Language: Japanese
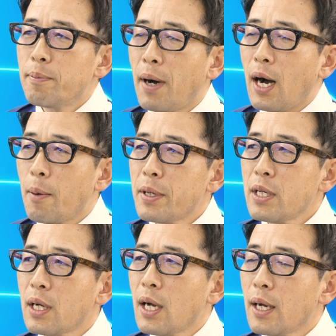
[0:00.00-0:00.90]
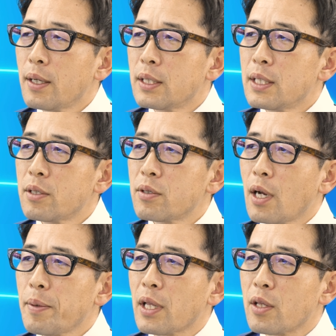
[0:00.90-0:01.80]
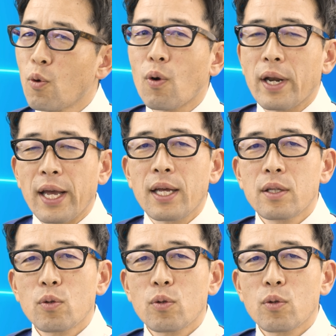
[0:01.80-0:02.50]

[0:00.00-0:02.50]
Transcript: まあ、アメリカに比べて日本がね